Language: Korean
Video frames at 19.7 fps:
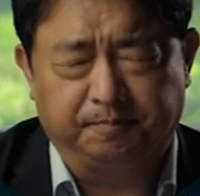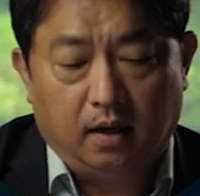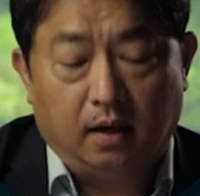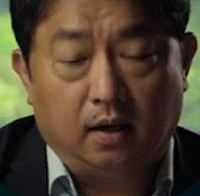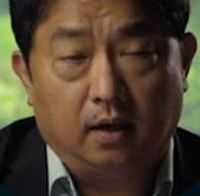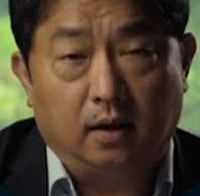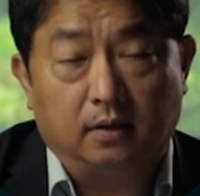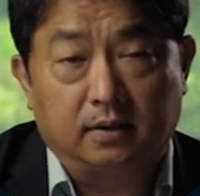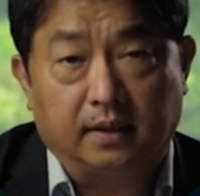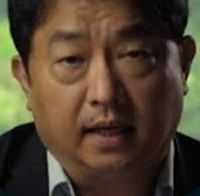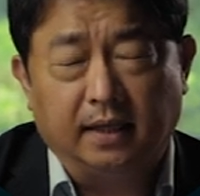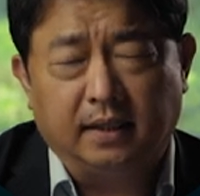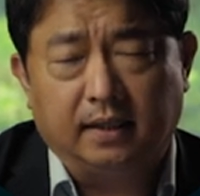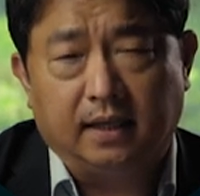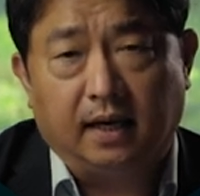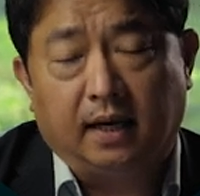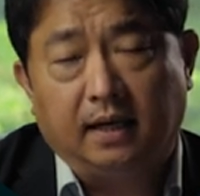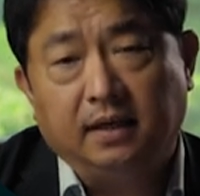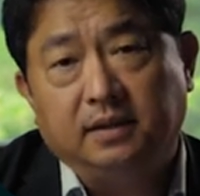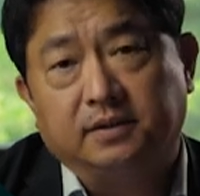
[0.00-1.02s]
어,
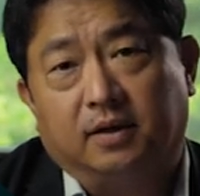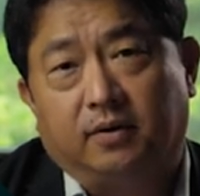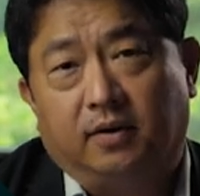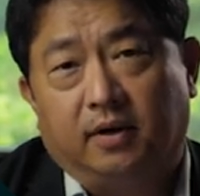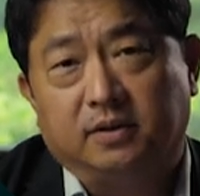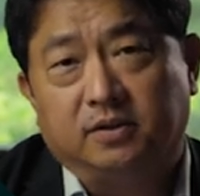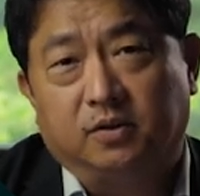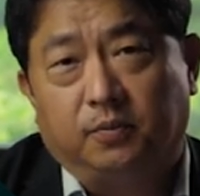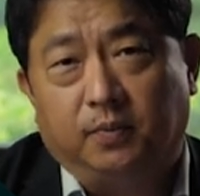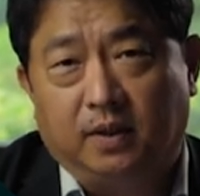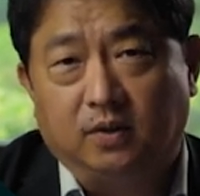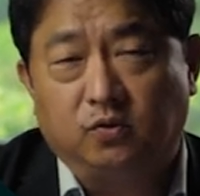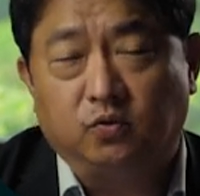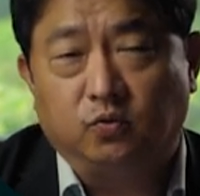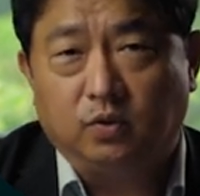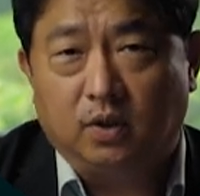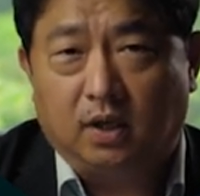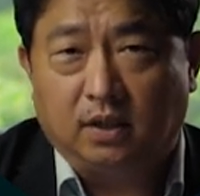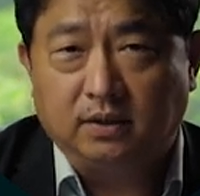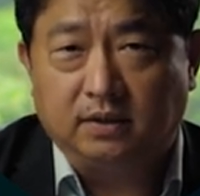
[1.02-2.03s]
데이터가 이 상황에서 왜
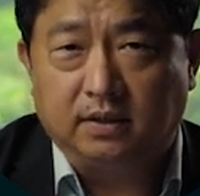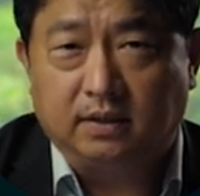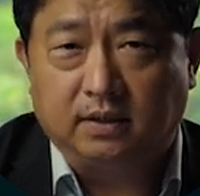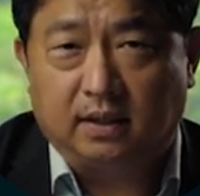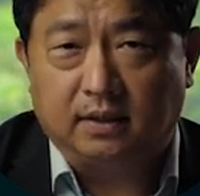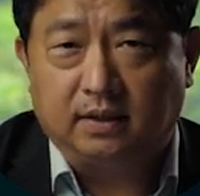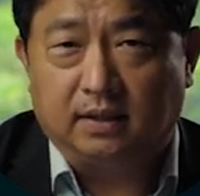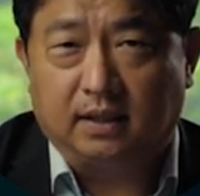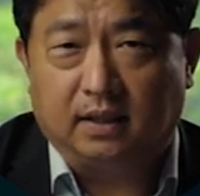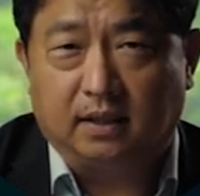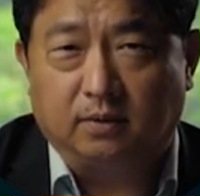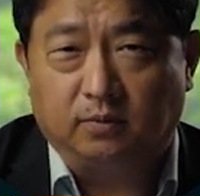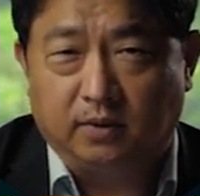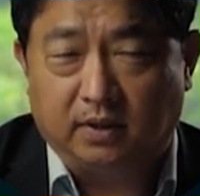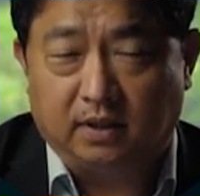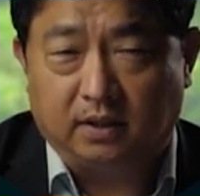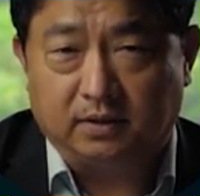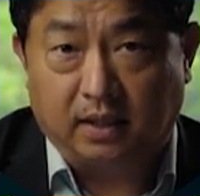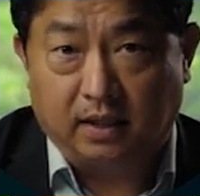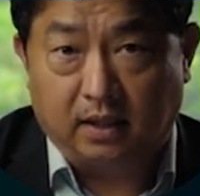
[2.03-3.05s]
중요한지를 갖다가
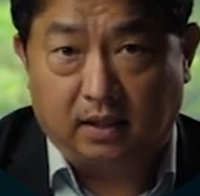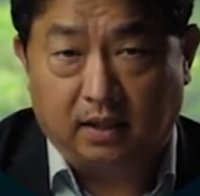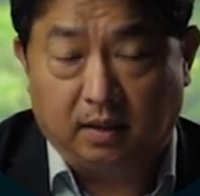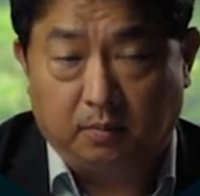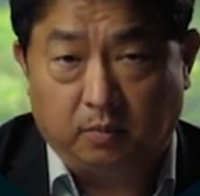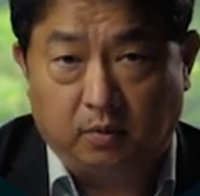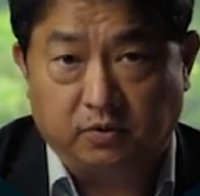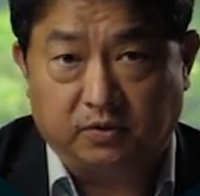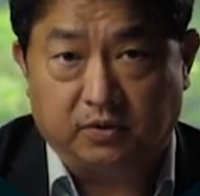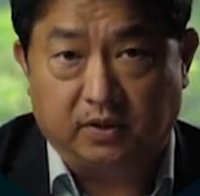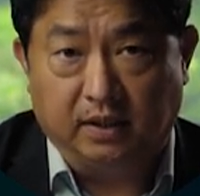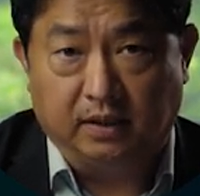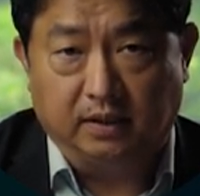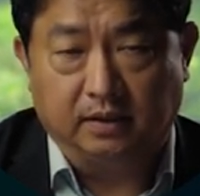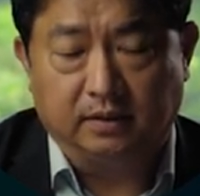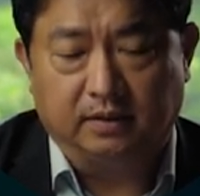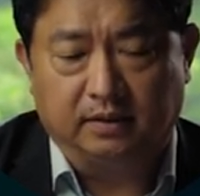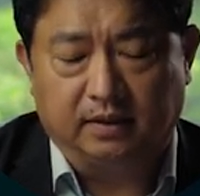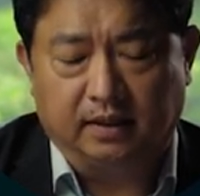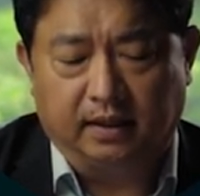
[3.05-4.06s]
우리가 생각을 해볼 수가
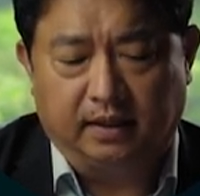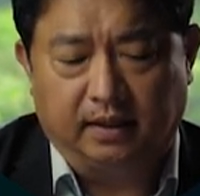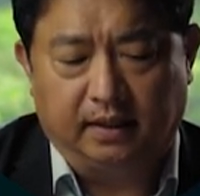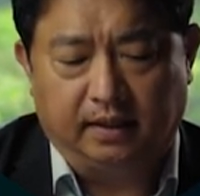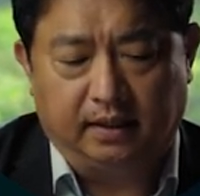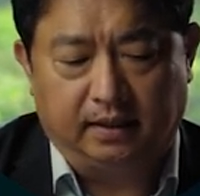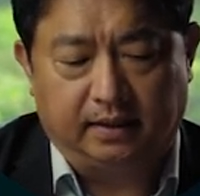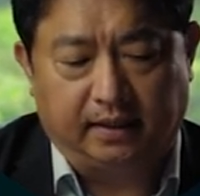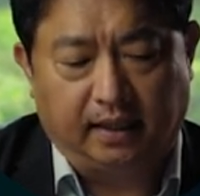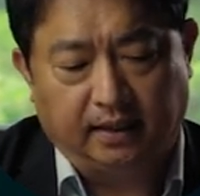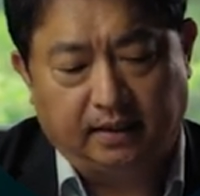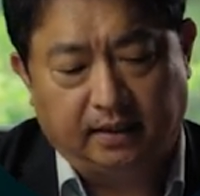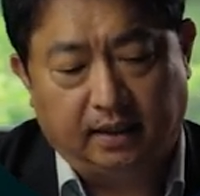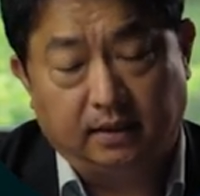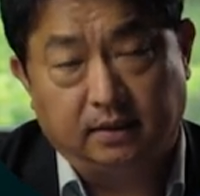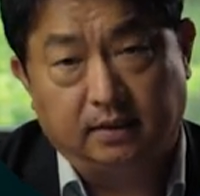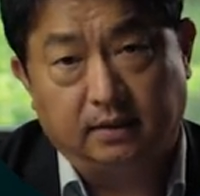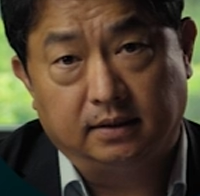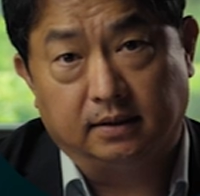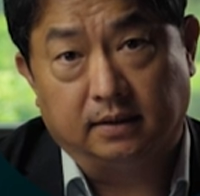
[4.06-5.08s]
있는데
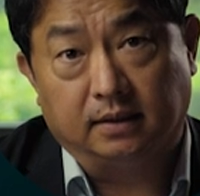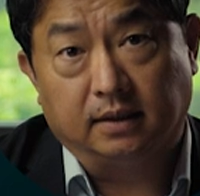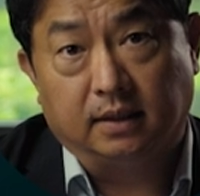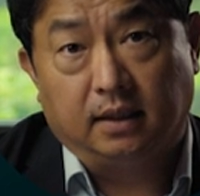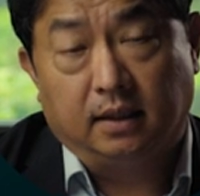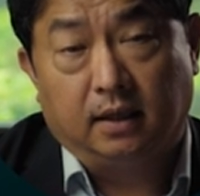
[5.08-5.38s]
데이터는